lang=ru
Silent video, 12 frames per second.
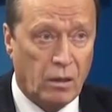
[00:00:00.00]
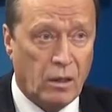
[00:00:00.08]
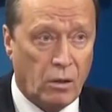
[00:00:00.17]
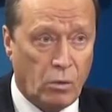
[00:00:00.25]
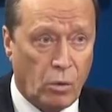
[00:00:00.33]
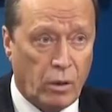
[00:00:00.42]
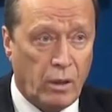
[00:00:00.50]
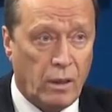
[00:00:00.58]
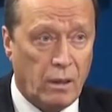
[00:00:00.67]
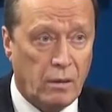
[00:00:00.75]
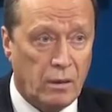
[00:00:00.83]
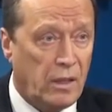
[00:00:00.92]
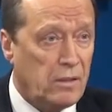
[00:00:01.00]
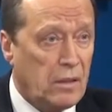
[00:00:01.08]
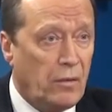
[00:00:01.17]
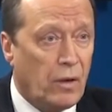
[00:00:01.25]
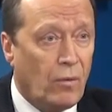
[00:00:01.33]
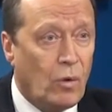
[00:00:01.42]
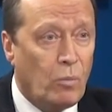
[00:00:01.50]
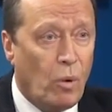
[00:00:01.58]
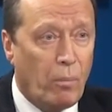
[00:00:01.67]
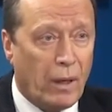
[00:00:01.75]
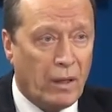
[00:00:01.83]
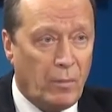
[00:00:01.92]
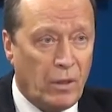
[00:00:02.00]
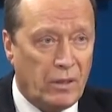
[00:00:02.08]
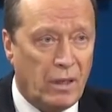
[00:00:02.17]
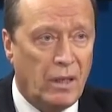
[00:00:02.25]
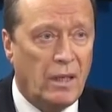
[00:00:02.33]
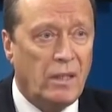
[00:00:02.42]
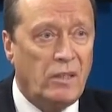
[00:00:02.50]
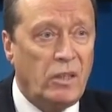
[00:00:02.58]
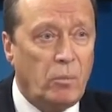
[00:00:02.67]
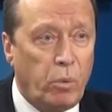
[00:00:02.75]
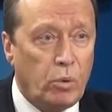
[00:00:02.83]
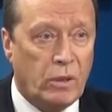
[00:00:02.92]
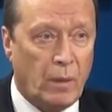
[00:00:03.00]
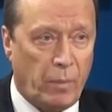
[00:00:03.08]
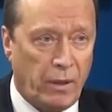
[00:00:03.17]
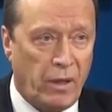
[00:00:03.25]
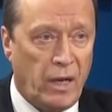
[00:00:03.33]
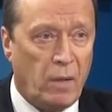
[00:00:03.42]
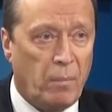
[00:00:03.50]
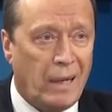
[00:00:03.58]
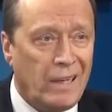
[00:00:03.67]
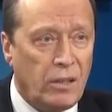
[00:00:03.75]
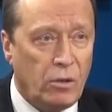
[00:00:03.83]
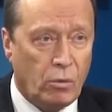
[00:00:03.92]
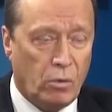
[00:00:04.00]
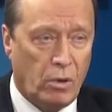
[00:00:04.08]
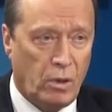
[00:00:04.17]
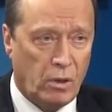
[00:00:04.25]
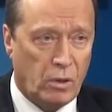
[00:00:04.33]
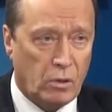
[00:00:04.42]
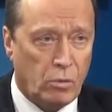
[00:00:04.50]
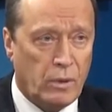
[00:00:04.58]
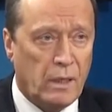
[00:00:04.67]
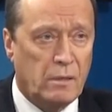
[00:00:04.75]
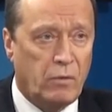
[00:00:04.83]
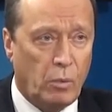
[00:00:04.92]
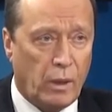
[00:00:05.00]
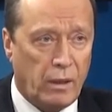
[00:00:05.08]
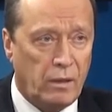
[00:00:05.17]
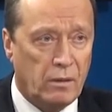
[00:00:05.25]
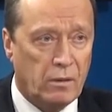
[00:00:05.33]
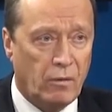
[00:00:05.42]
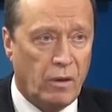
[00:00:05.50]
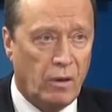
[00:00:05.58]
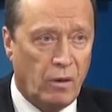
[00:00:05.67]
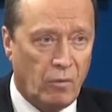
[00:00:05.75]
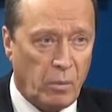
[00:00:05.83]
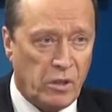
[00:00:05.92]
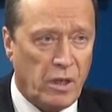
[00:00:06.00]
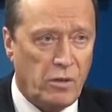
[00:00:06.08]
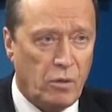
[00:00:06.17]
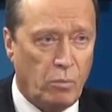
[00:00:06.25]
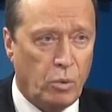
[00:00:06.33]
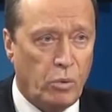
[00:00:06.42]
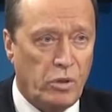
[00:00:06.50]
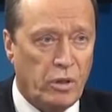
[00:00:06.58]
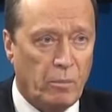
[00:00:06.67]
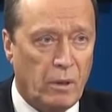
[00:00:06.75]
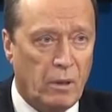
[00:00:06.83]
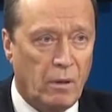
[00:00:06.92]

которые есть, наверное, в любом парламенте, не будут определять политику государства украинского в ближайшем будущем.